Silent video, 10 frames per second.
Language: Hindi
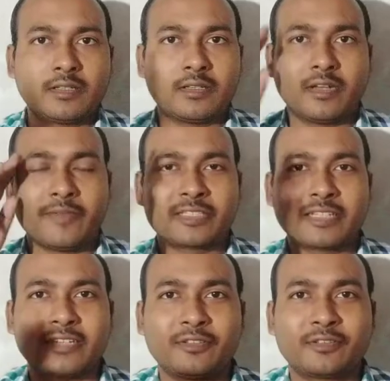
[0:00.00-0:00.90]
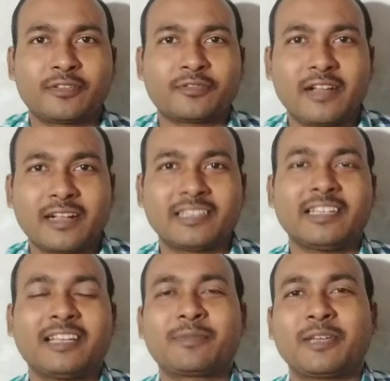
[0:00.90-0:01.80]
नमस्कार दोस्तों
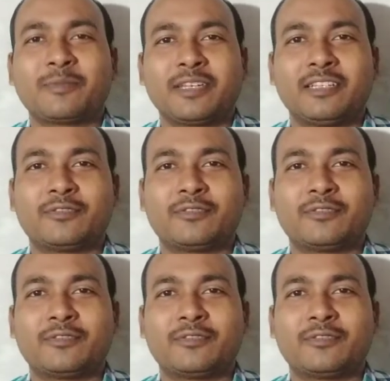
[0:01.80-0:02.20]
स्वागत है आपके अपने